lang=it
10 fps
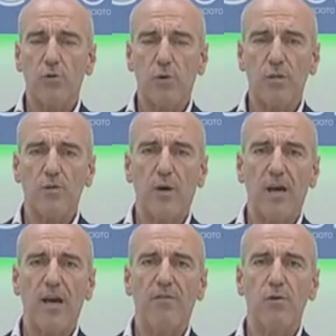Tutto
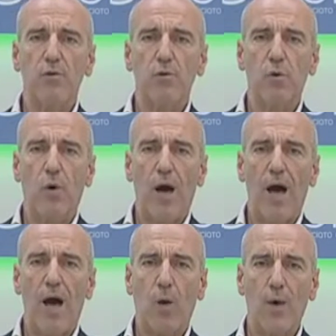questo è avvenuto
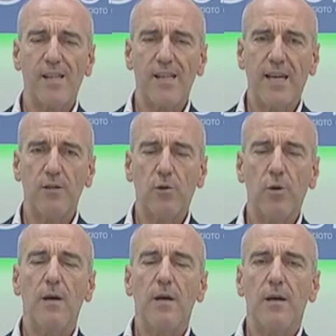a
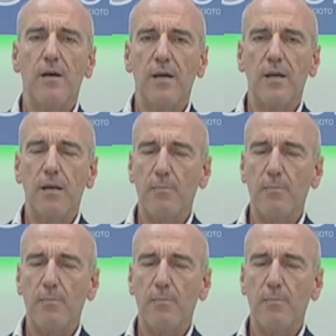Guarniento eh,